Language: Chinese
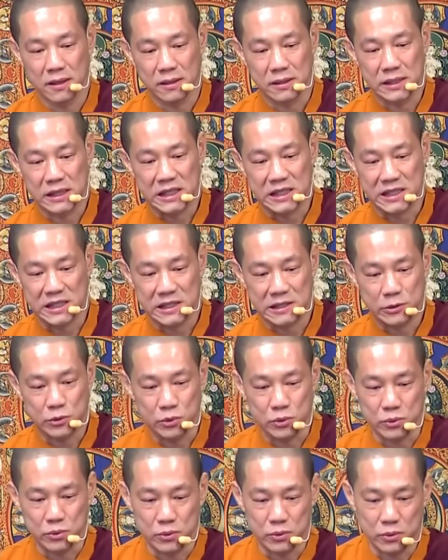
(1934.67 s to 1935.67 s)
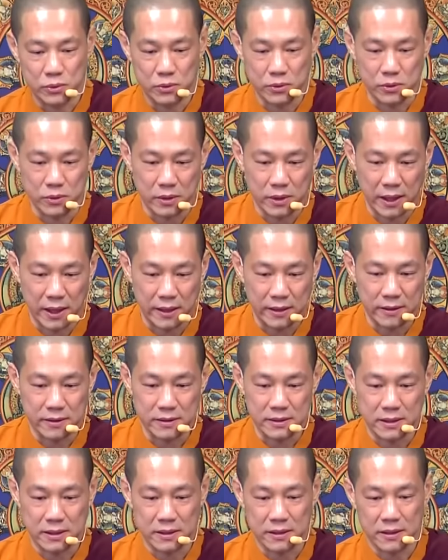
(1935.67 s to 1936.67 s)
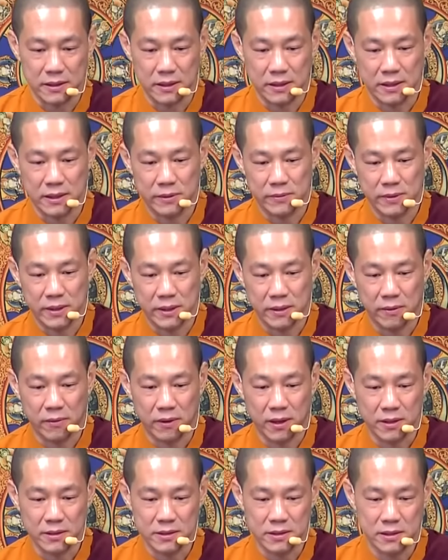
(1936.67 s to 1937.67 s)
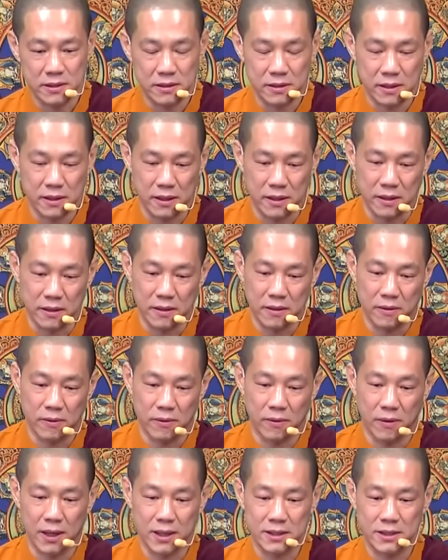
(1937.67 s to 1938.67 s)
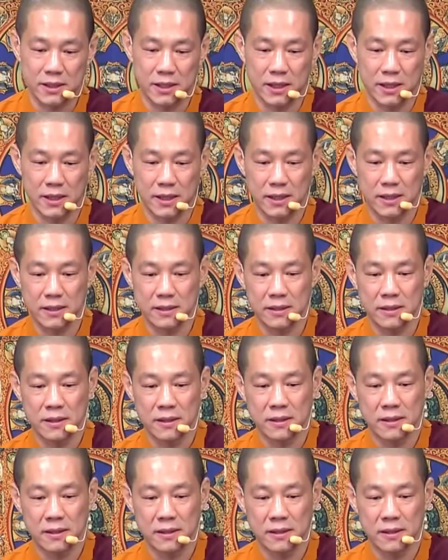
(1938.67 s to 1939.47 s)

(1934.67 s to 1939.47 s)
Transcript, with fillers: 地基主，还有这个一位黄姓的。 亡人，